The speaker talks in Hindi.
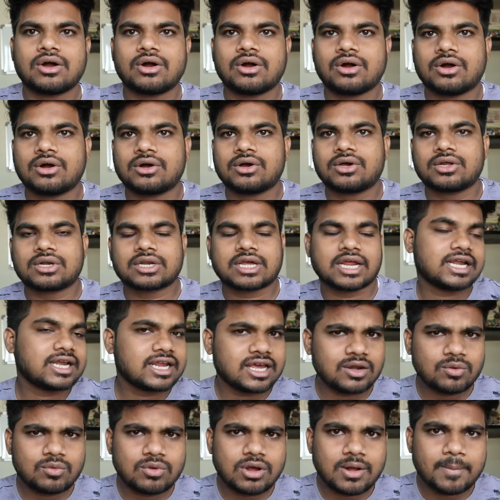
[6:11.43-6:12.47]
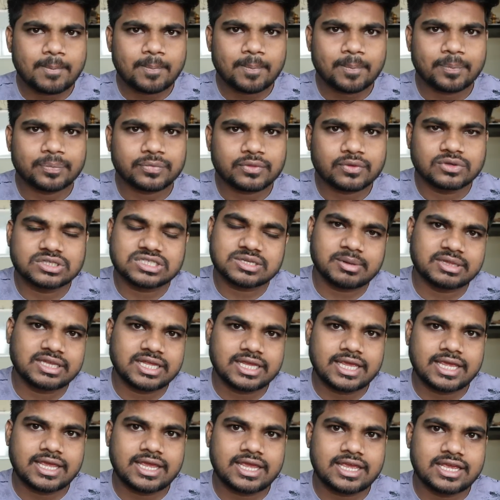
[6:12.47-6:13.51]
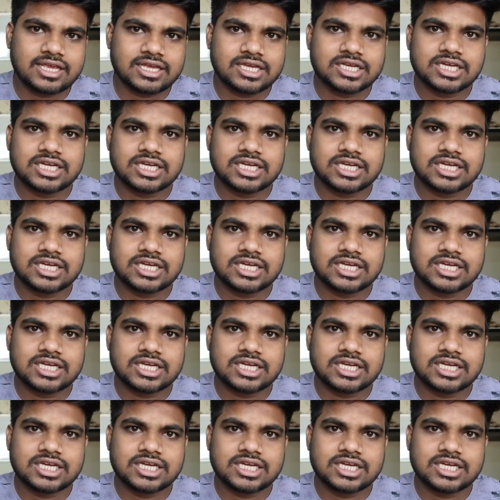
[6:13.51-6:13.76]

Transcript: और कनेक्ट करूँगा उसके बाद देखेंगे